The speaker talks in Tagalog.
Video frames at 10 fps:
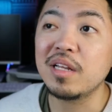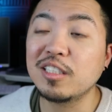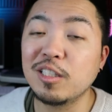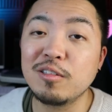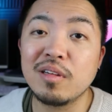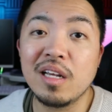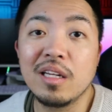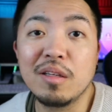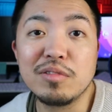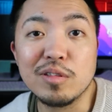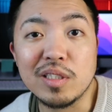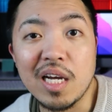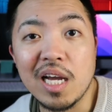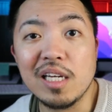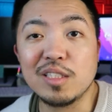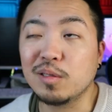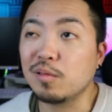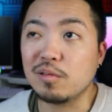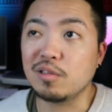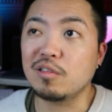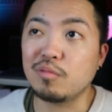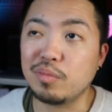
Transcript: Nandyan yung relatives ko sakali. So, you know,